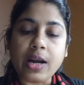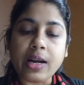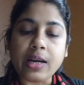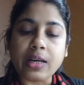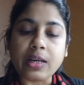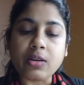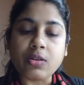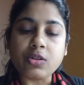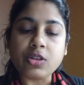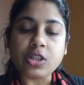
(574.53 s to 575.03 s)
আর
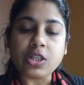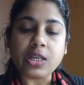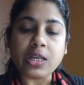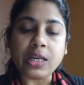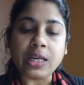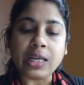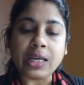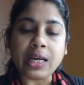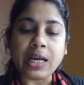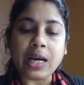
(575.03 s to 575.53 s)
এক হচ্ছে
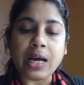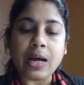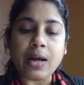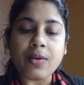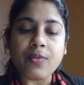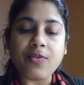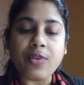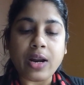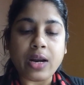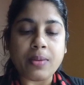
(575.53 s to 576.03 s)
নিখা
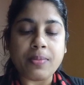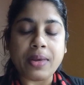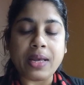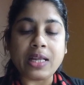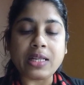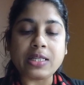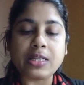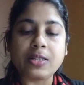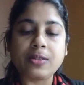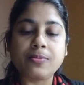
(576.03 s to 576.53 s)

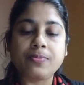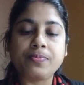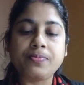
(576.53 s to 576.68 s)
পারভেজ